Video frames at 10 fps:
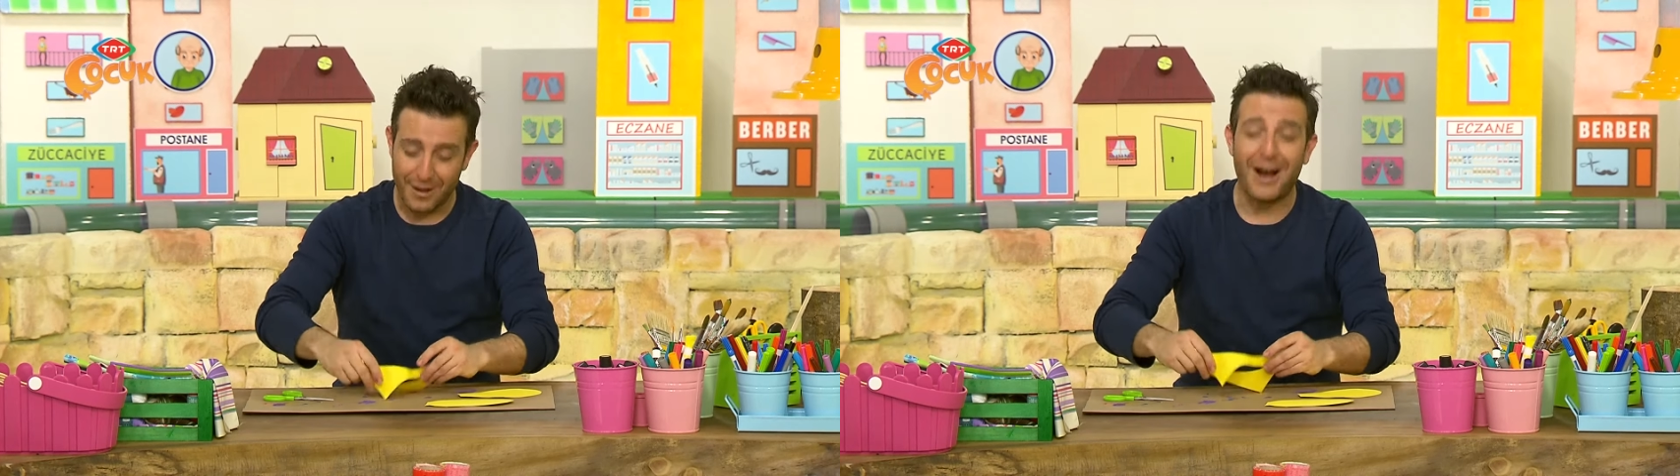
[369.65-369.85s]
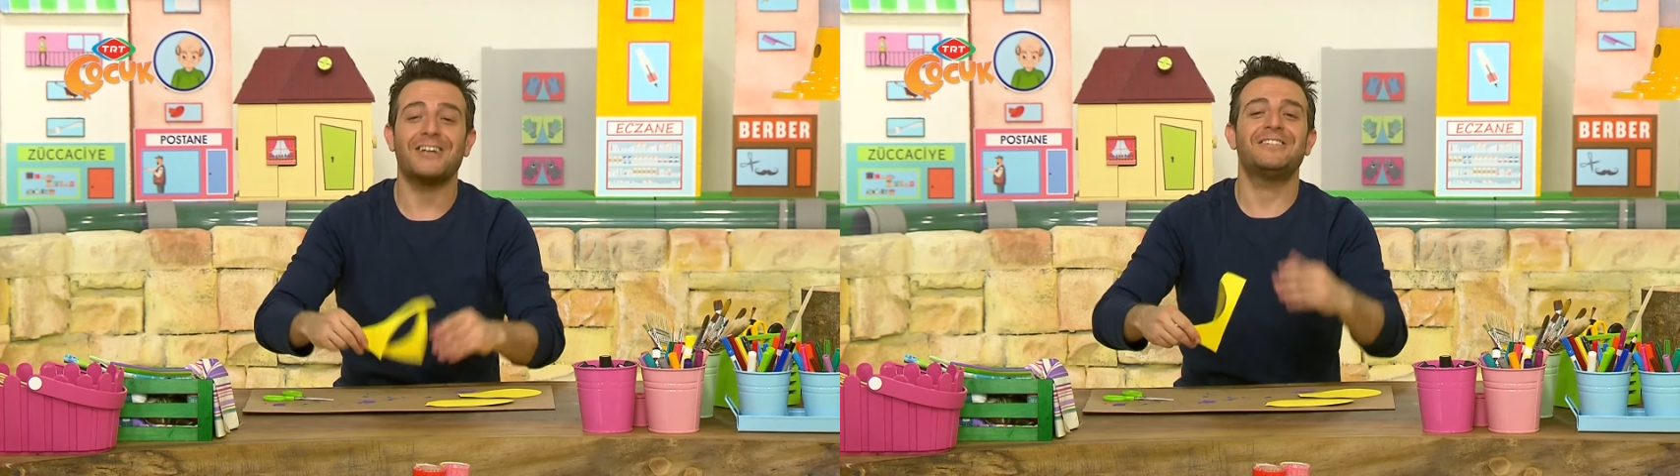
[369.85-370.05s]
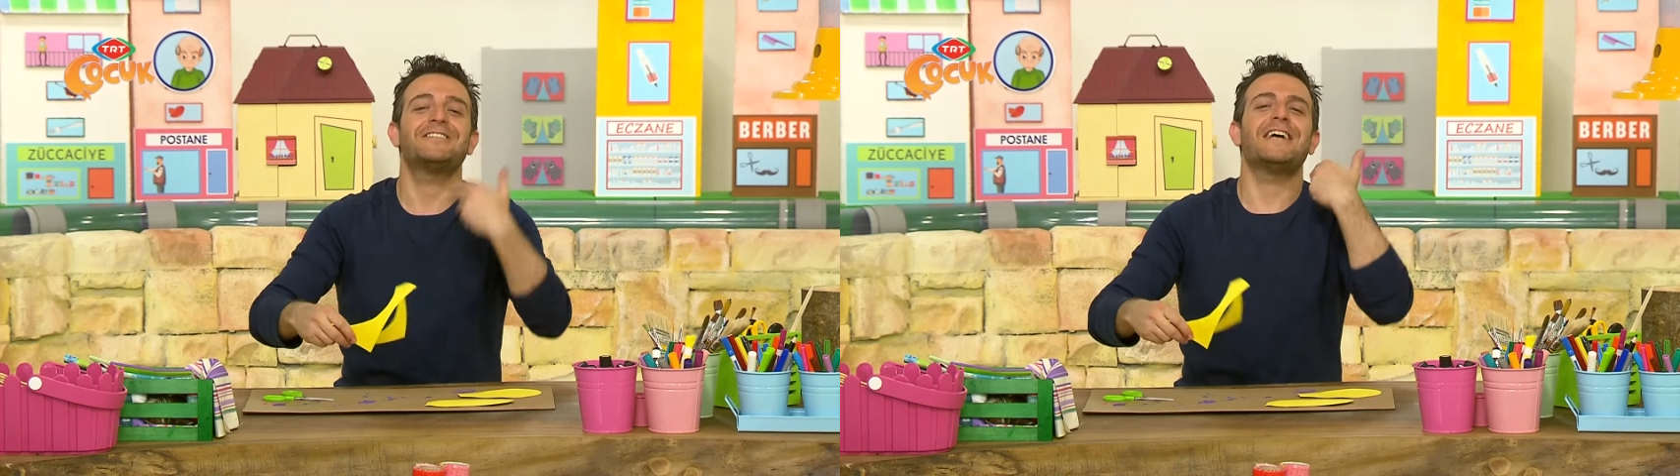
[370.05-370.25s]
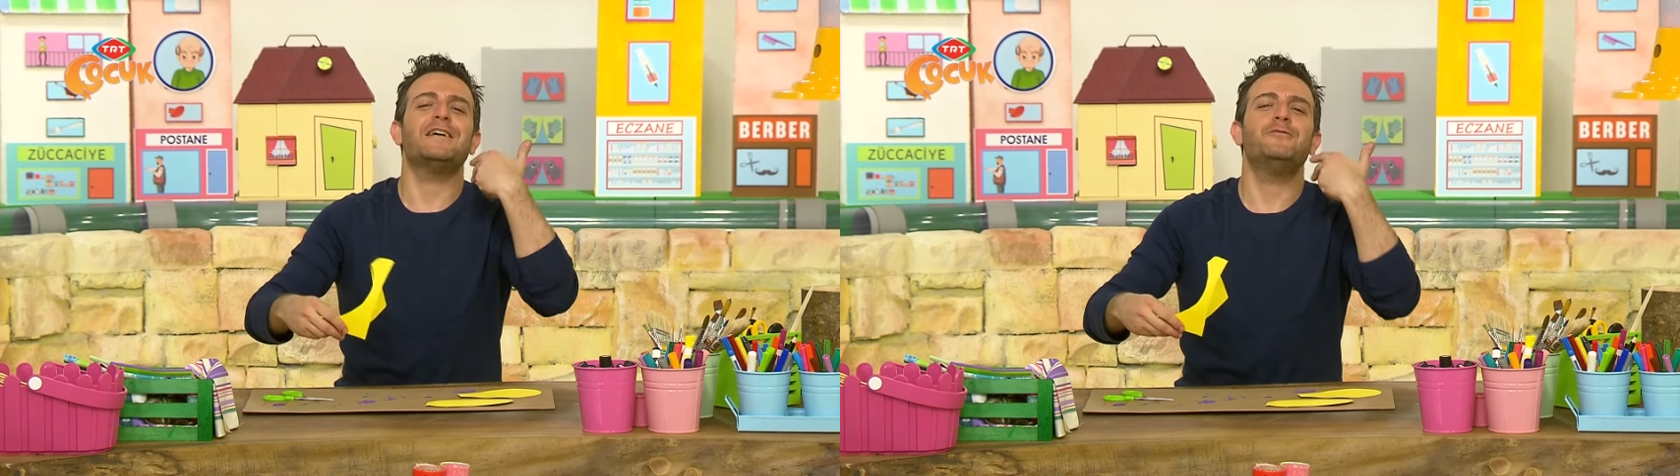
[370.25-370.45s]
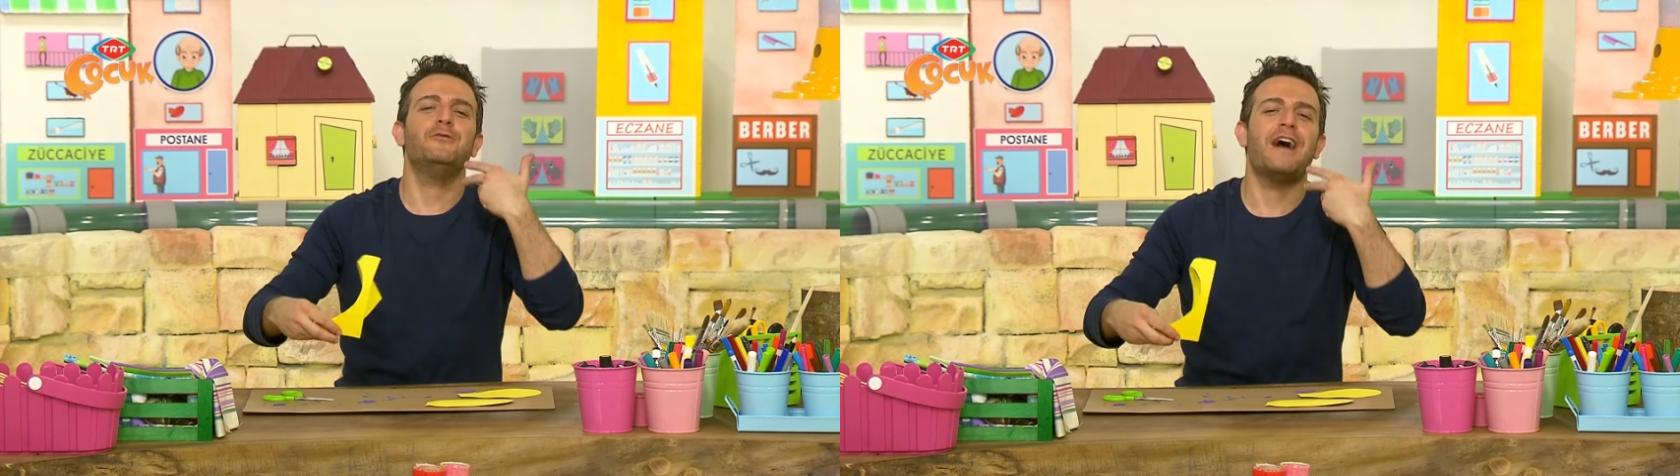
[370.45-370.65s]
Artık
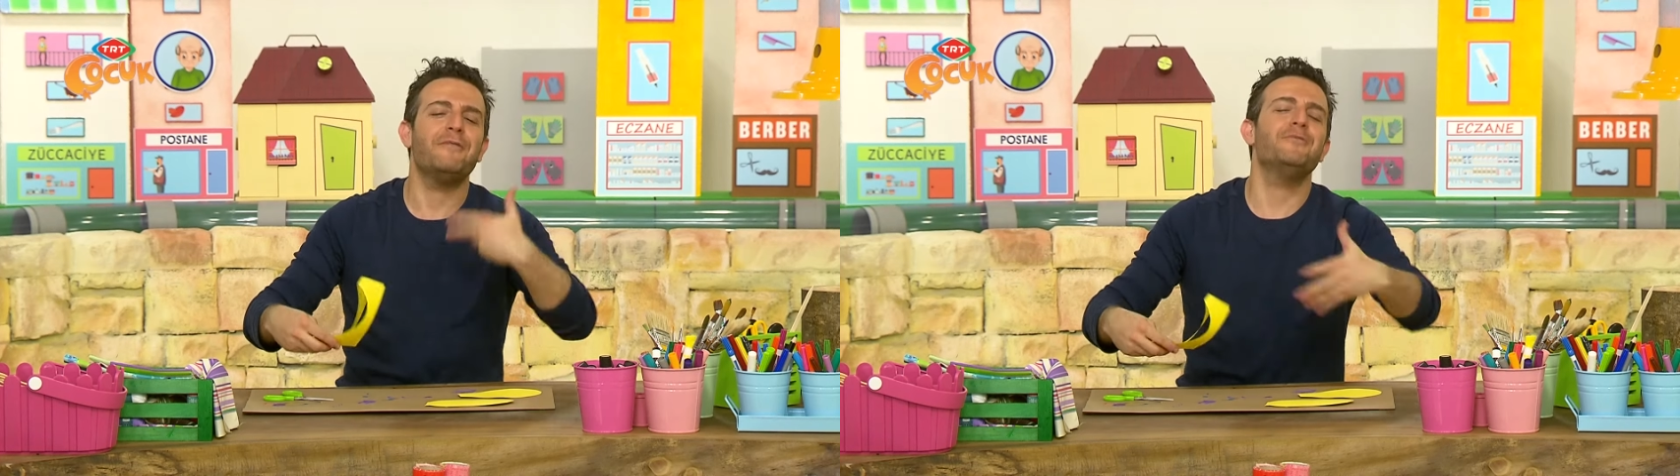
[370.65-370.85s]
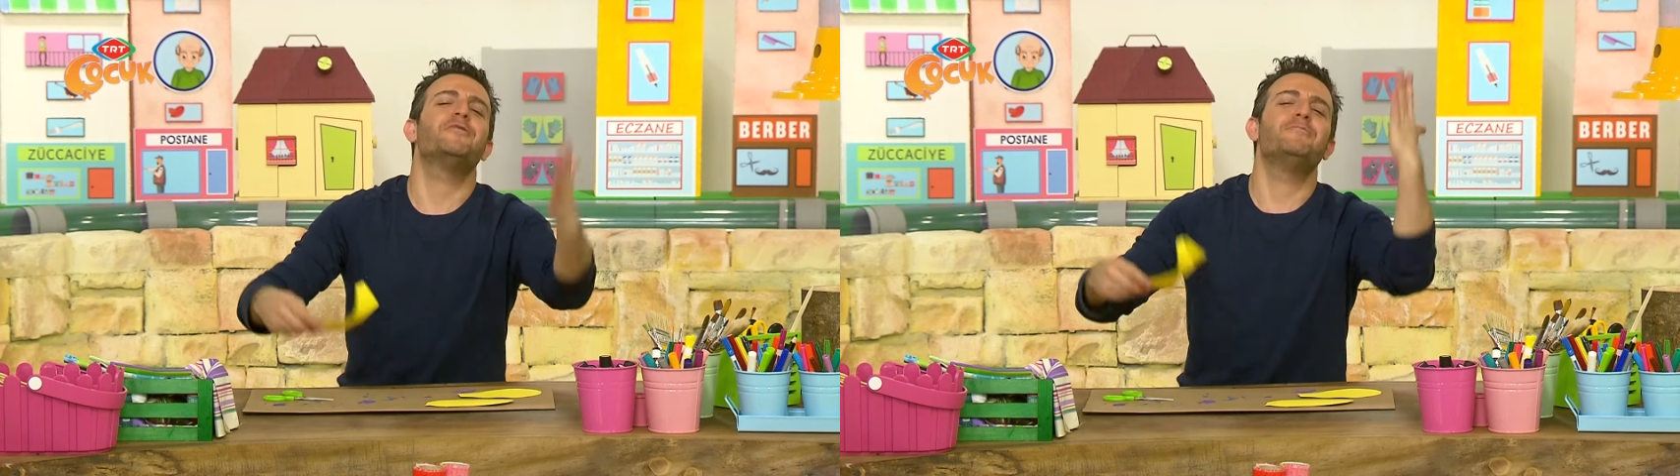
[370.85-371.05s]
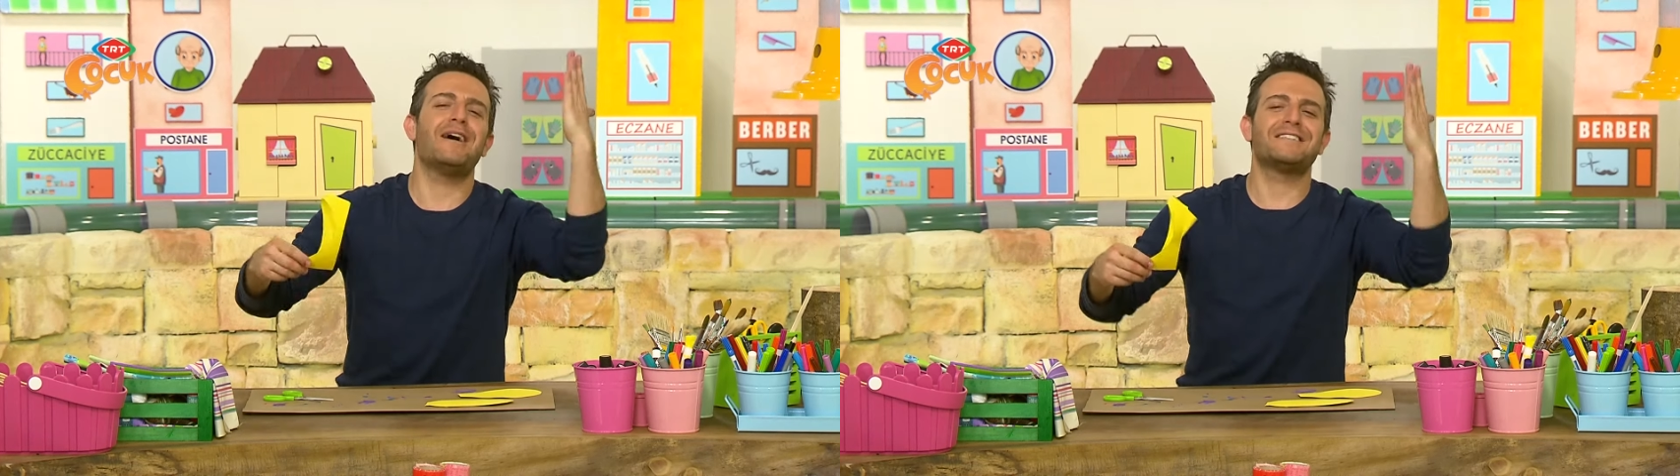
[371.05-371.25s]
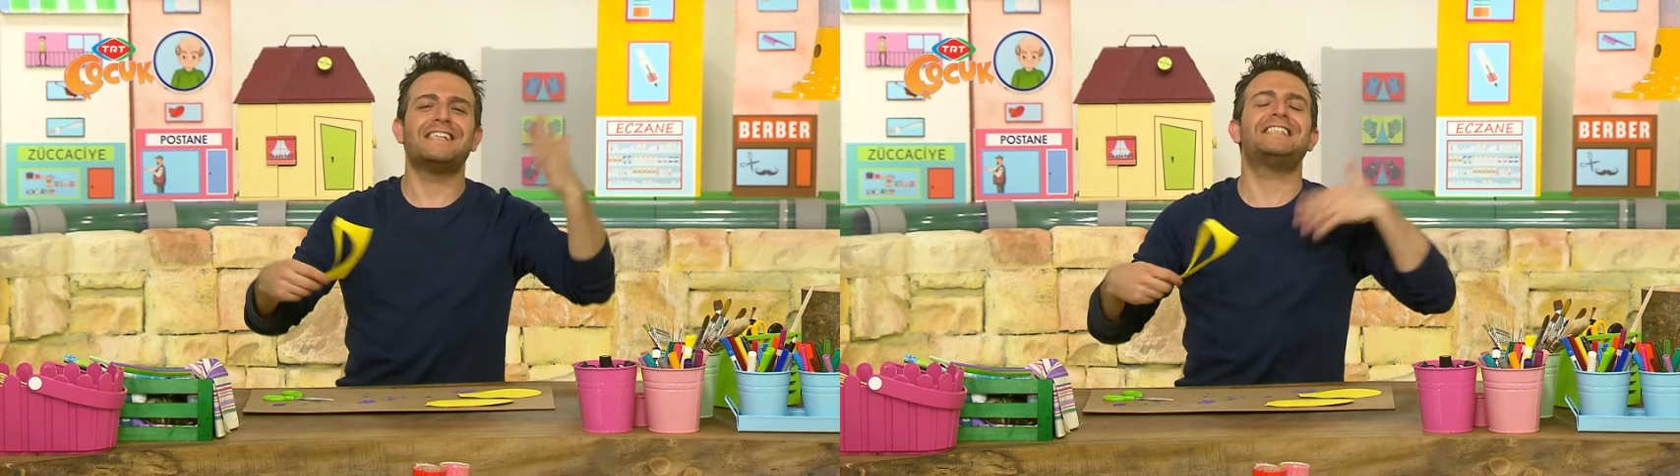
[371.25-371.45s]
zaten uyarmıyorum bazen.